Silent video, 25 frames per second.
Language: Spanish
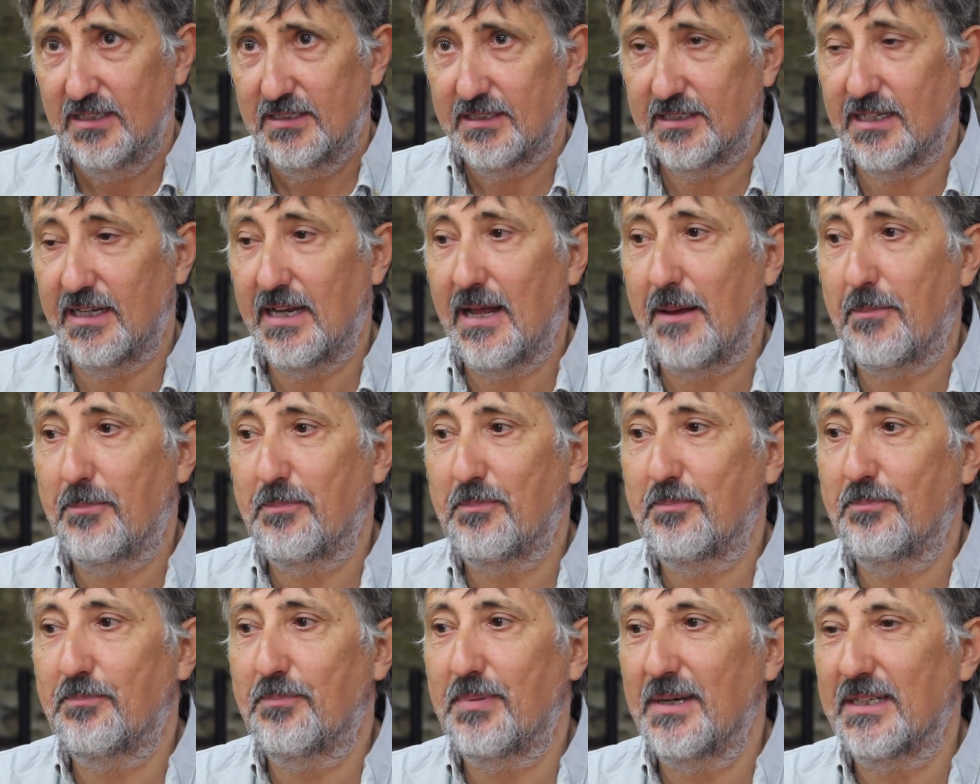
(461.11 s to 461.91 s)

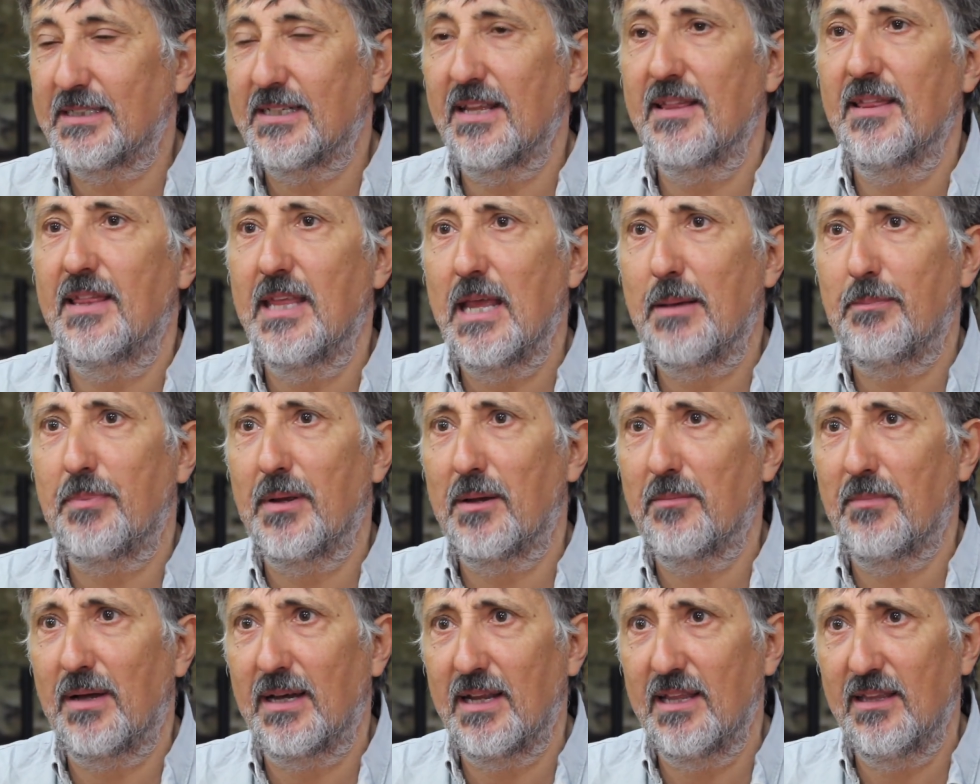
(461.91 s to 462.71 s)
será presencia
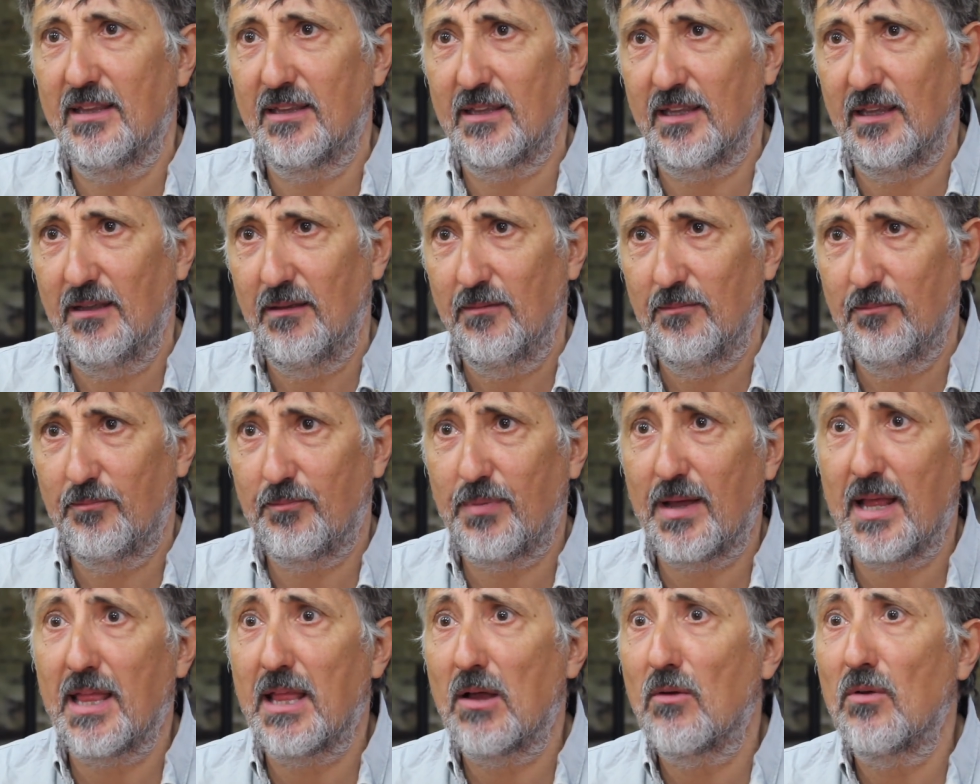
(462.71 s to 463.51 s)
permanente
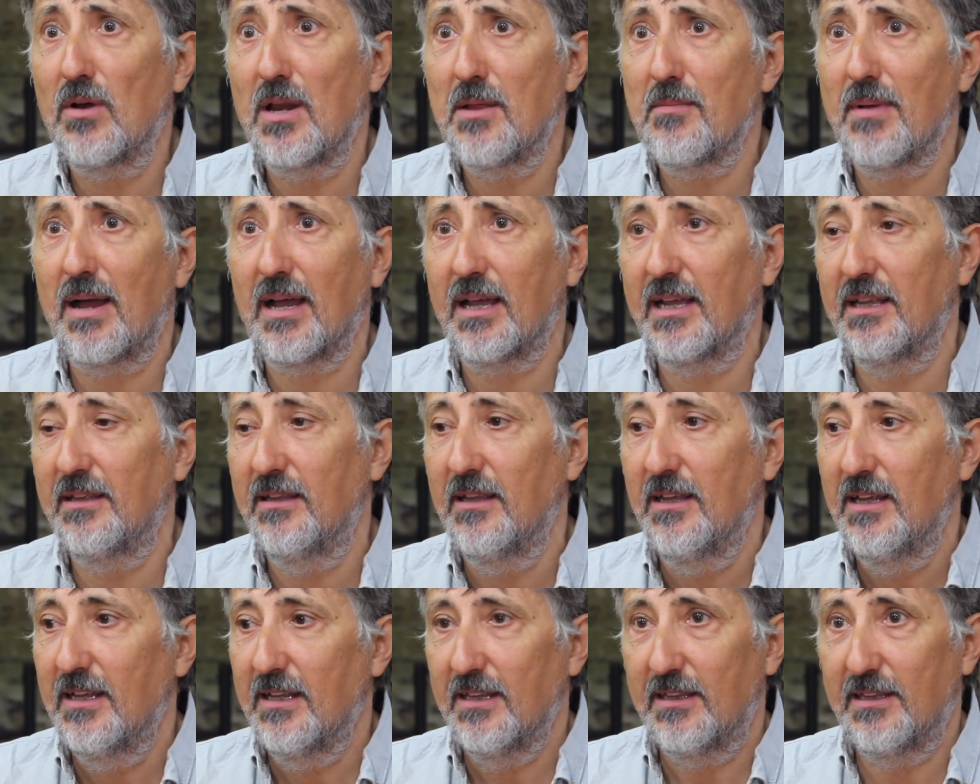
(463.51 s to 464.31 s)
para dar una
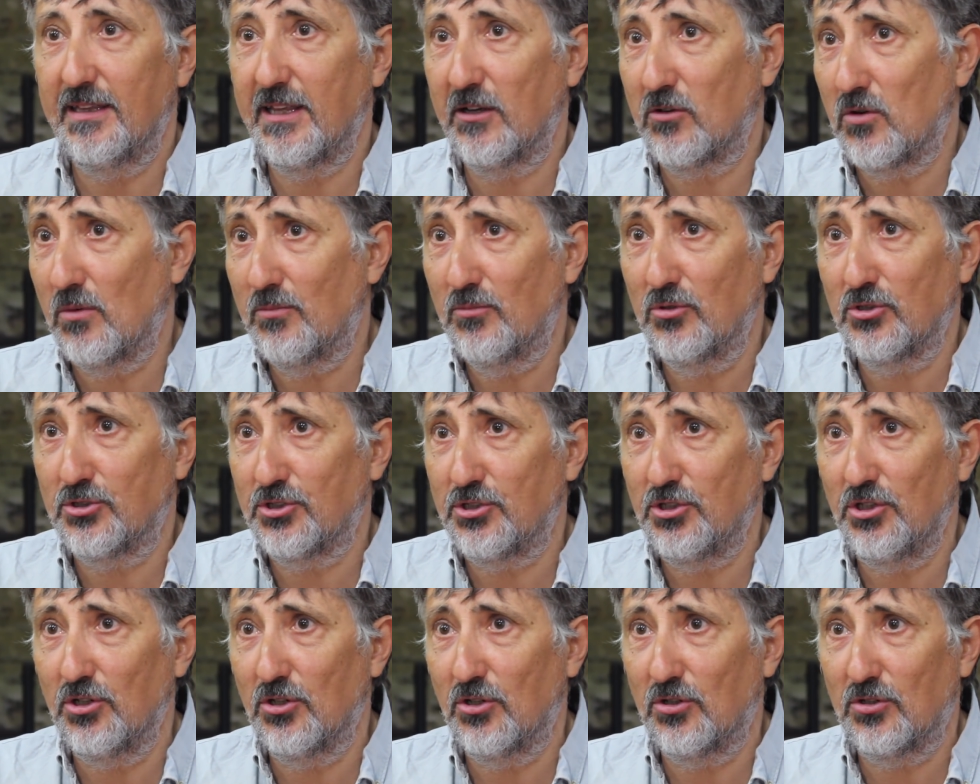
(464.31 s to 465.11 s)
imagen de
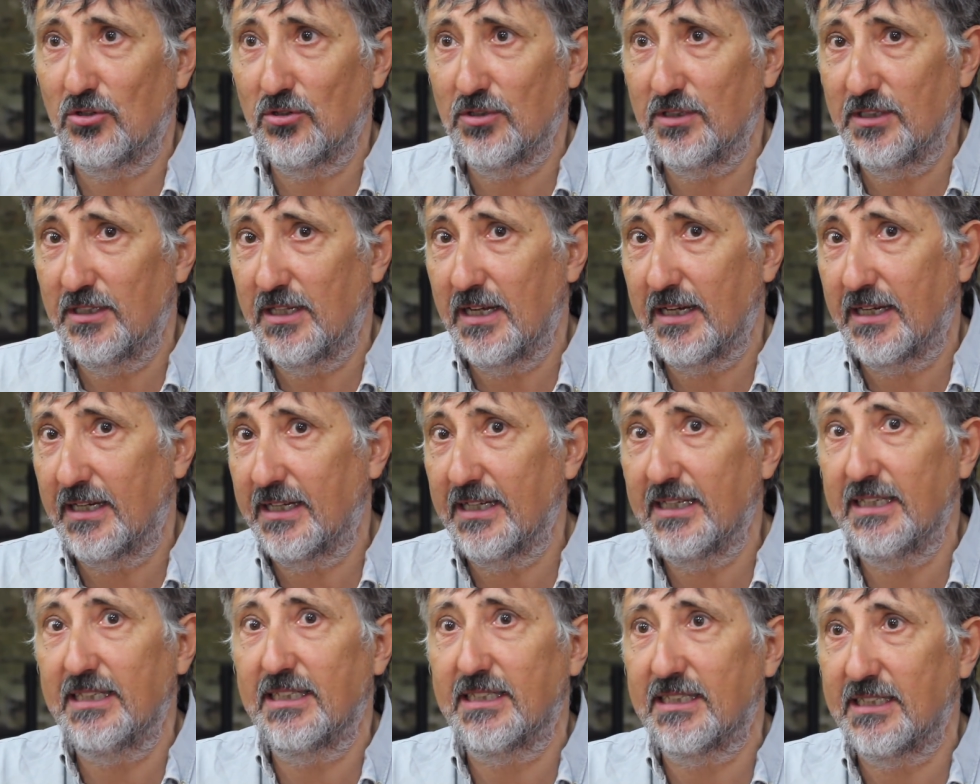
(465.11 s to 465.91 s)
convulsión, de
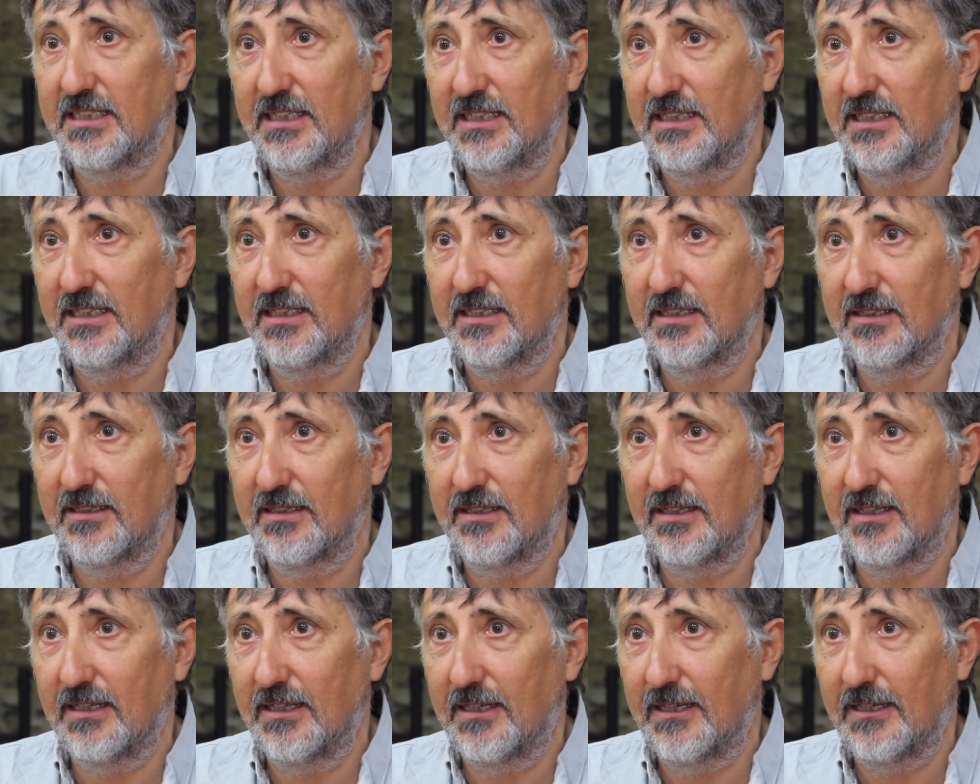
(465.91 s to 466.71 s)

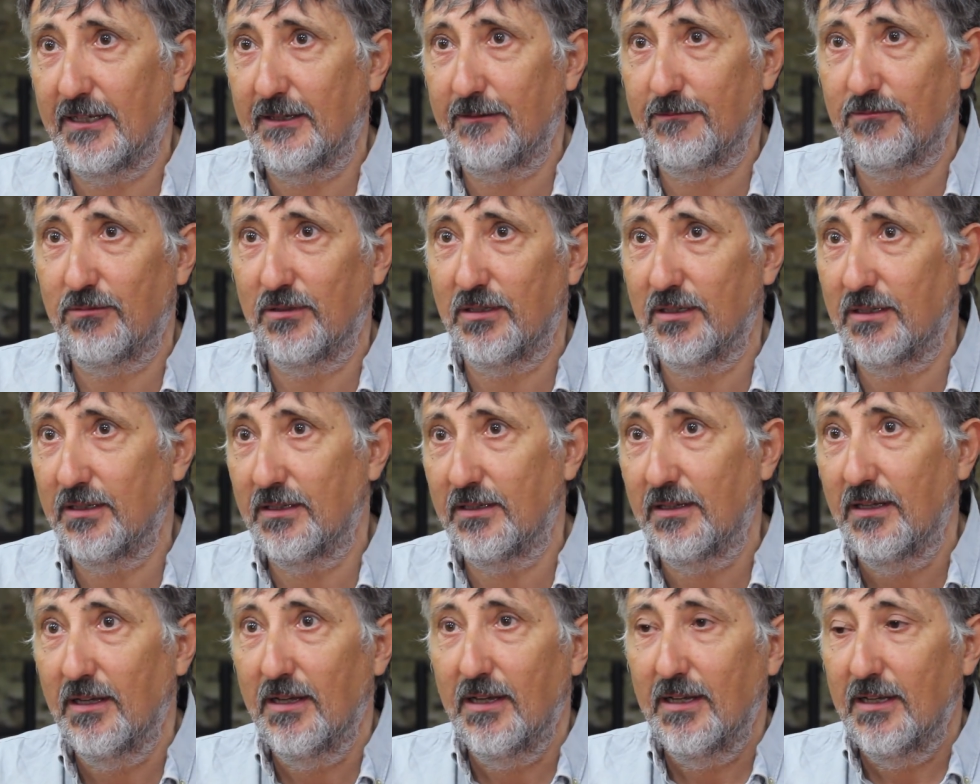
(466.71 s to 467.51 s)
crisis,
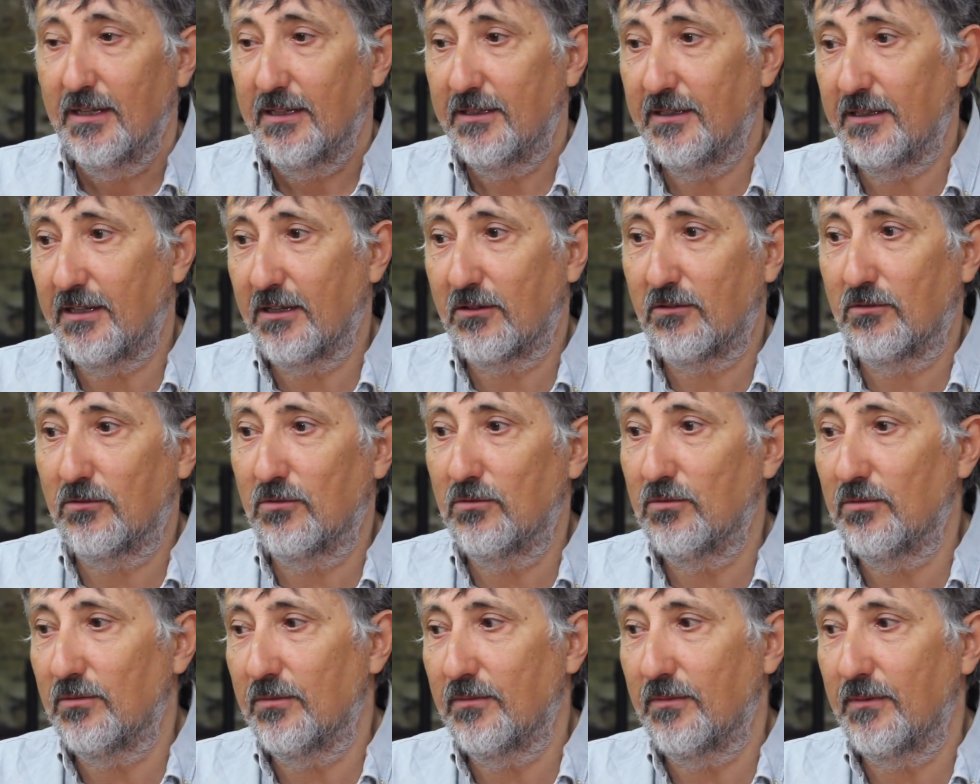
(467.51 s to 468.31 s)
de, eh,
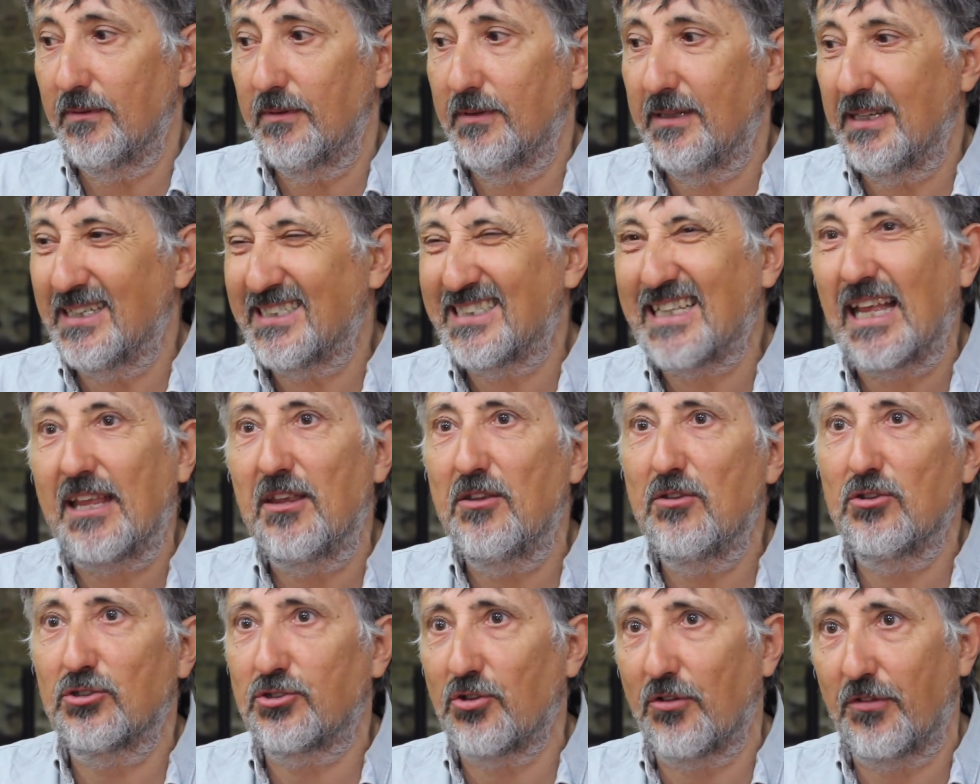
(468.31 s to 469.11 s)
mm,
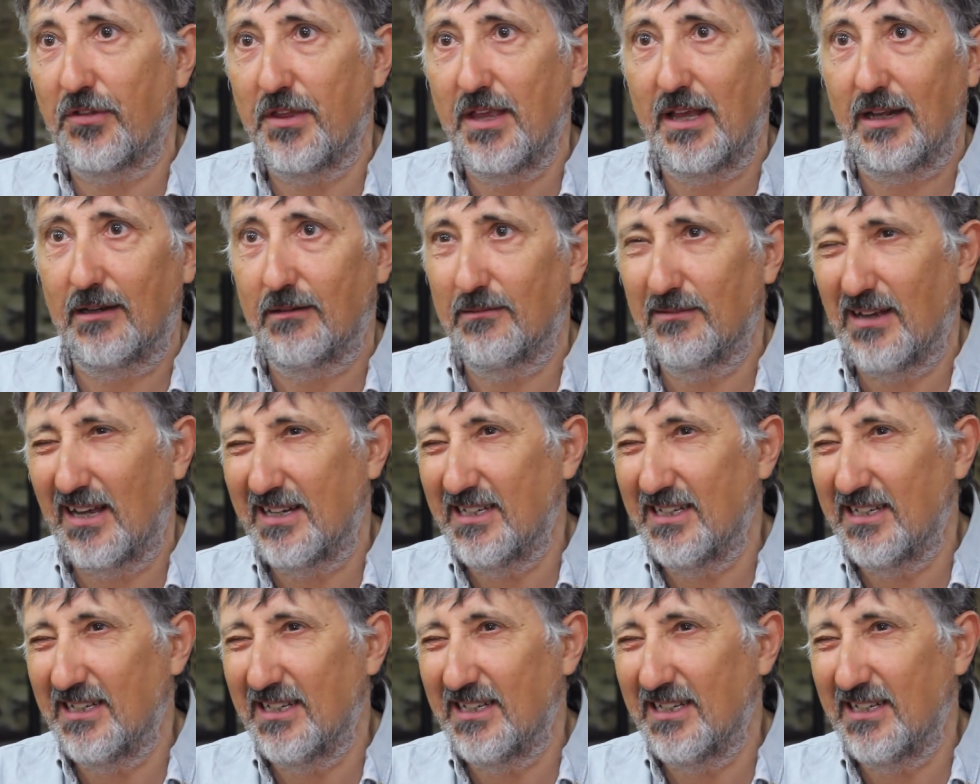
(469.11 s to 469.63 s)
estallido social.